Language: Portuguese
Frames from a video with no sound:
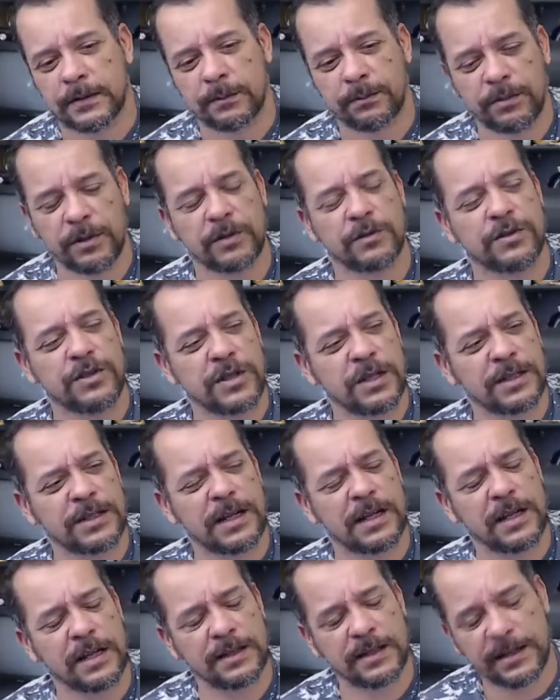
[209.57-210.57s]
Birutinho
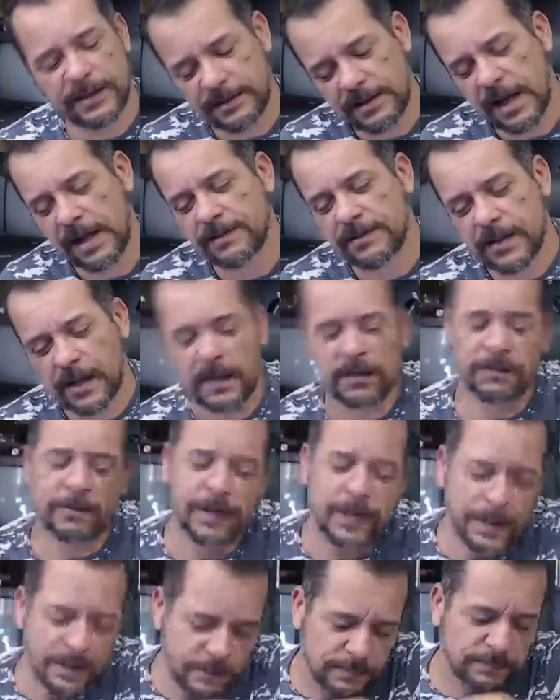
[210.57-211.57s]
tá lá deitado,
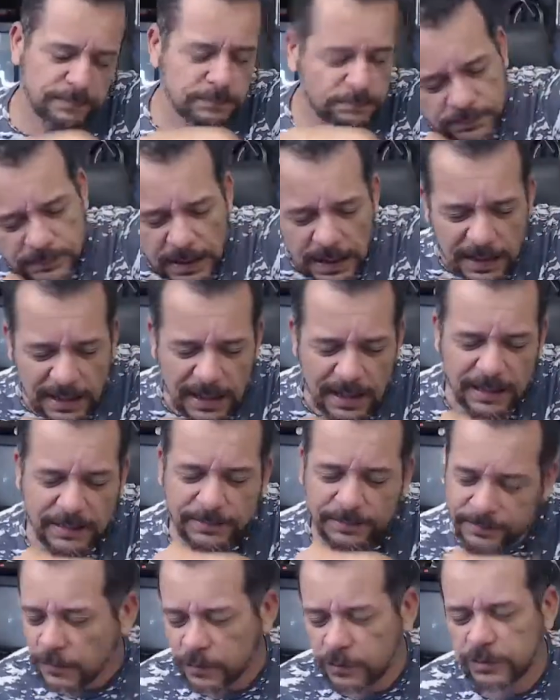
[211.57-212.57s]
tranquilo. Tá lá,
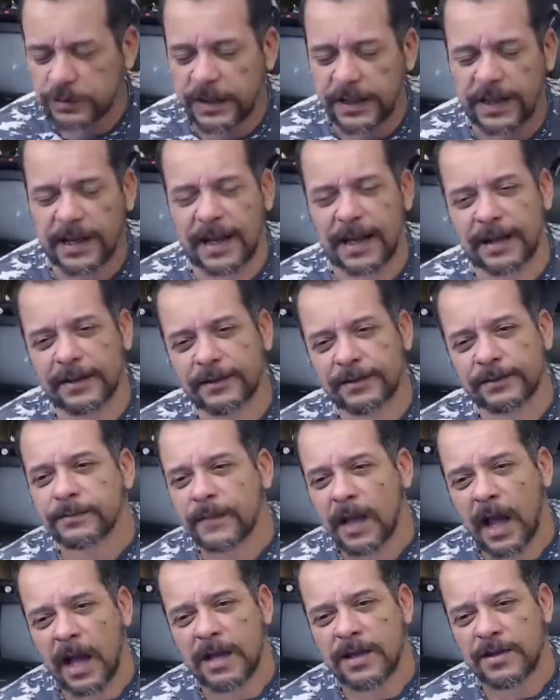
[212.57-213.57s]
sossegado.
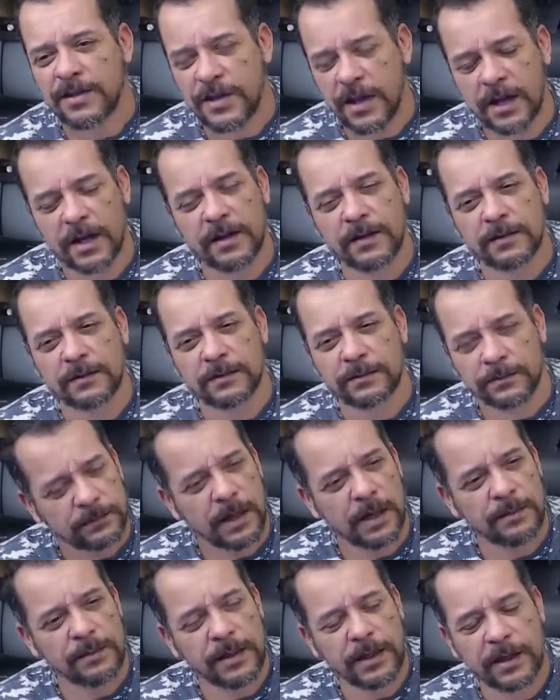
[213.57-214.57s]
Aí chega o
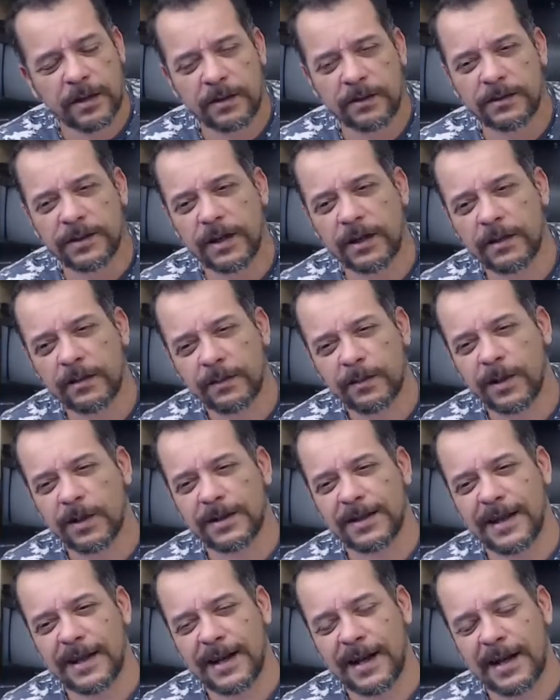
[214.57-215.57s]
amigão dele, o
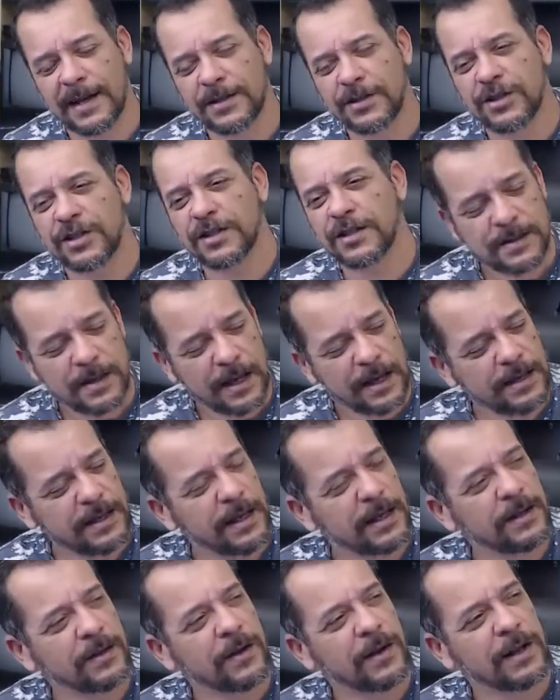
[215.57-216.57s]
brotherage. Aí
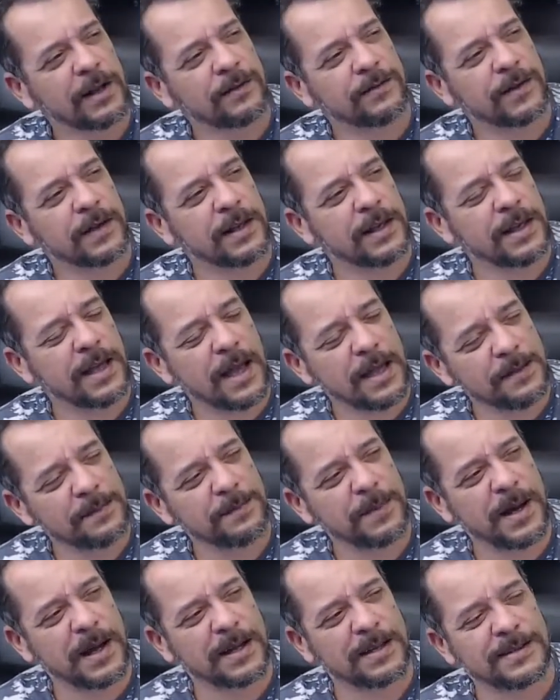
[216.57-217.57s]
ele olha e fala, e aí,
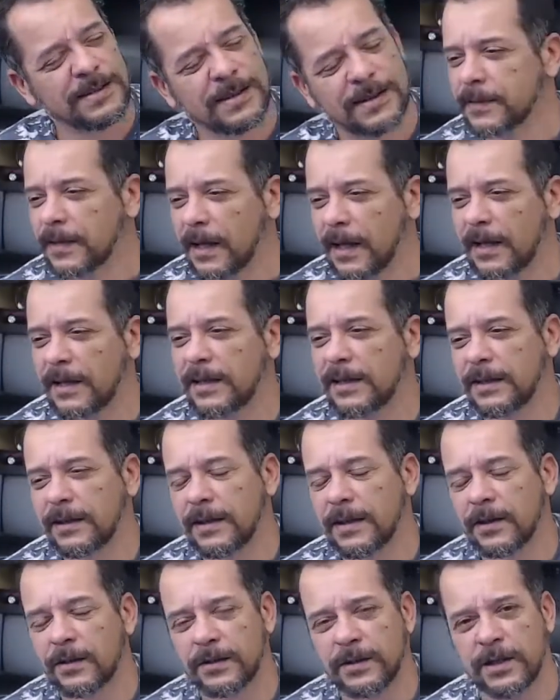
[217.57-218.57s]
passa?
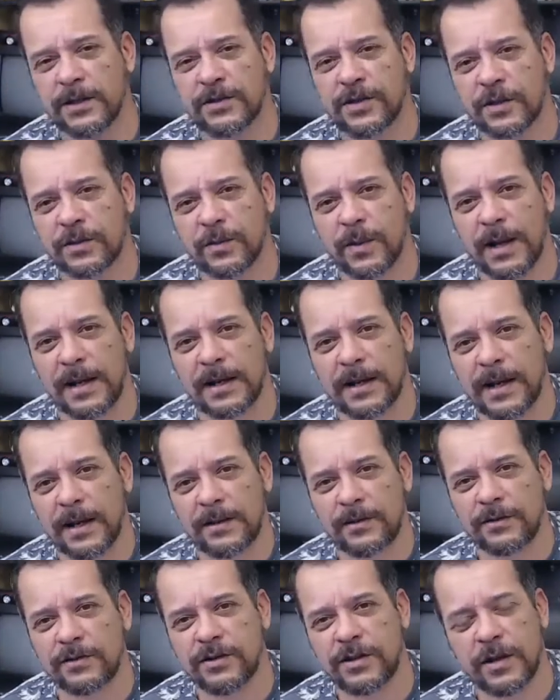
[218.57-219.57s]
Aí eu deixo a toalha
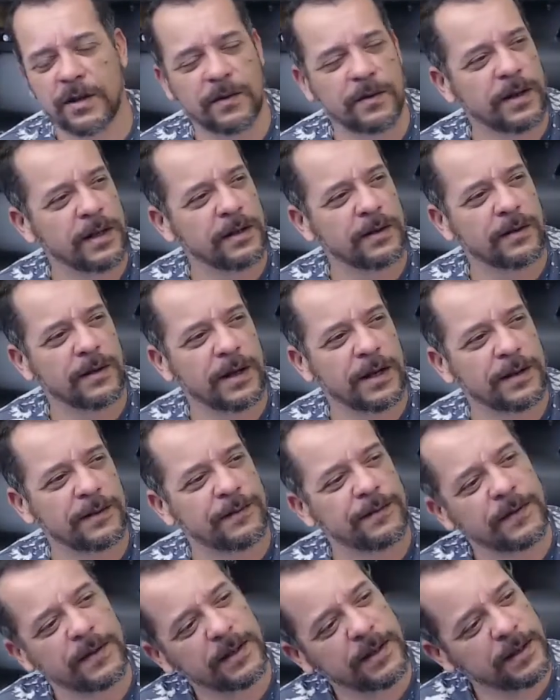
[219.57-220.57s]
cair no chão, ele olha e
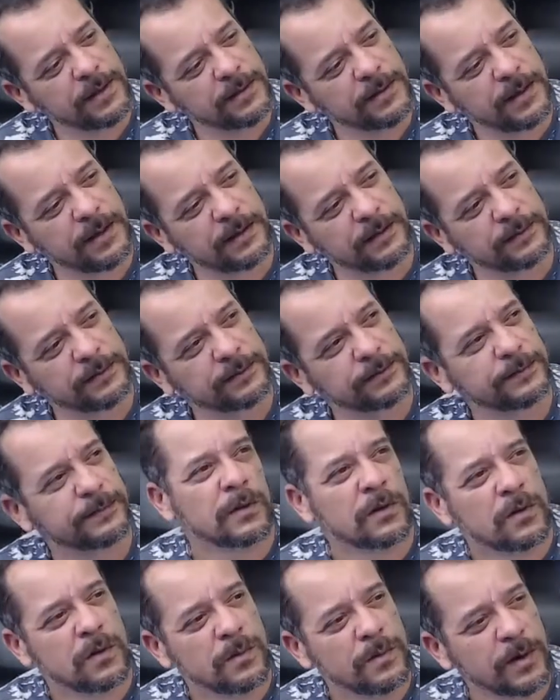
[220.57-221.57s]
fala, eita,
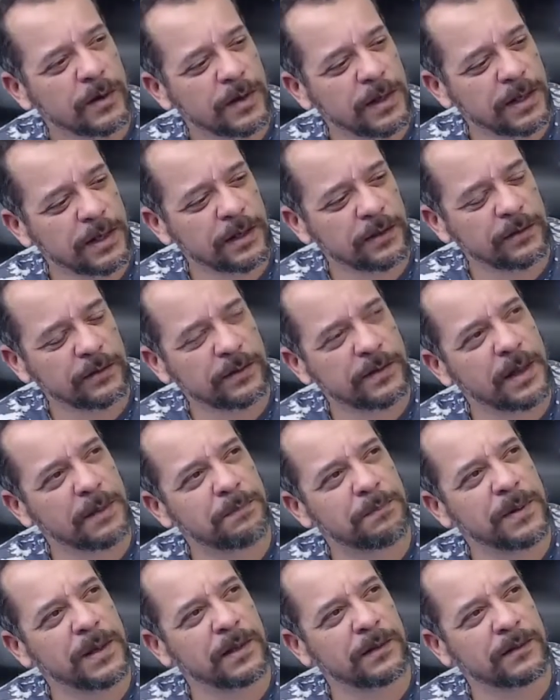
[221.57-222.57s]
como eu queria não ter
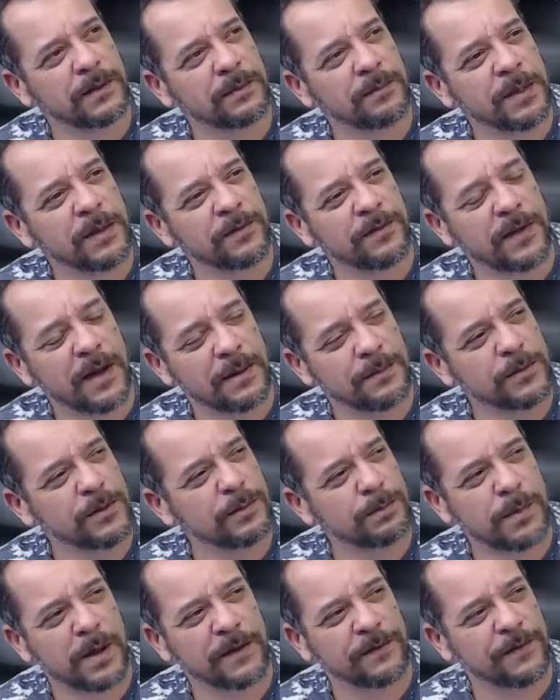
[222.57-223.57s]
pelo também, ficava
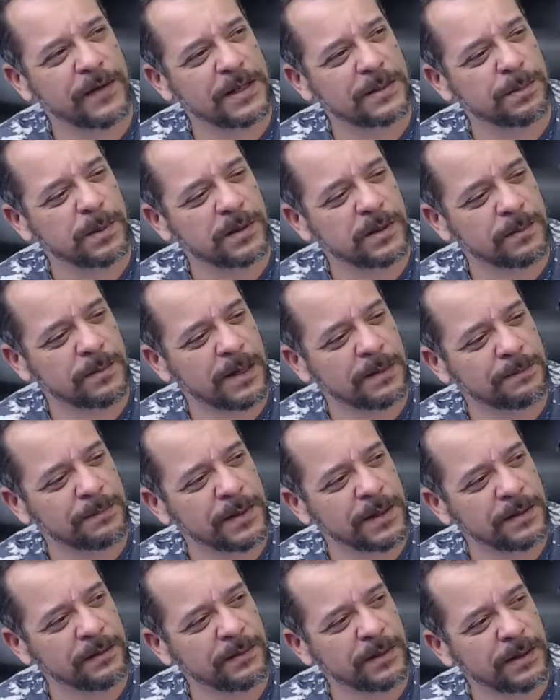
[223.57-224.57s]
muito mais fácil para tomar
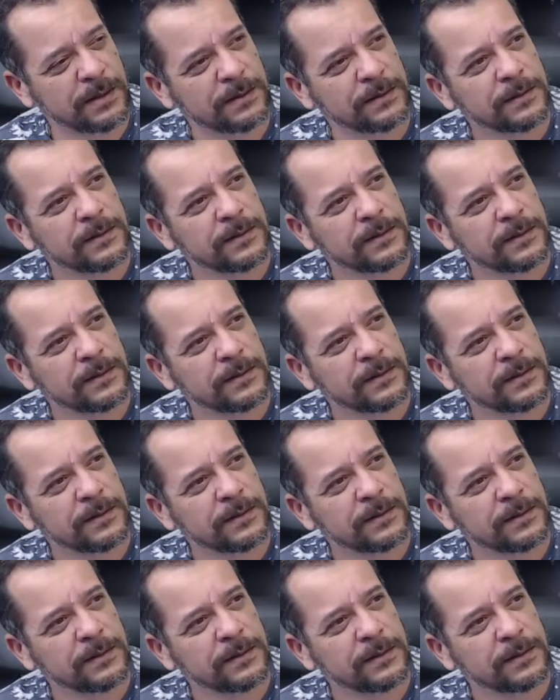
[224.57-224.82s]
banho, né?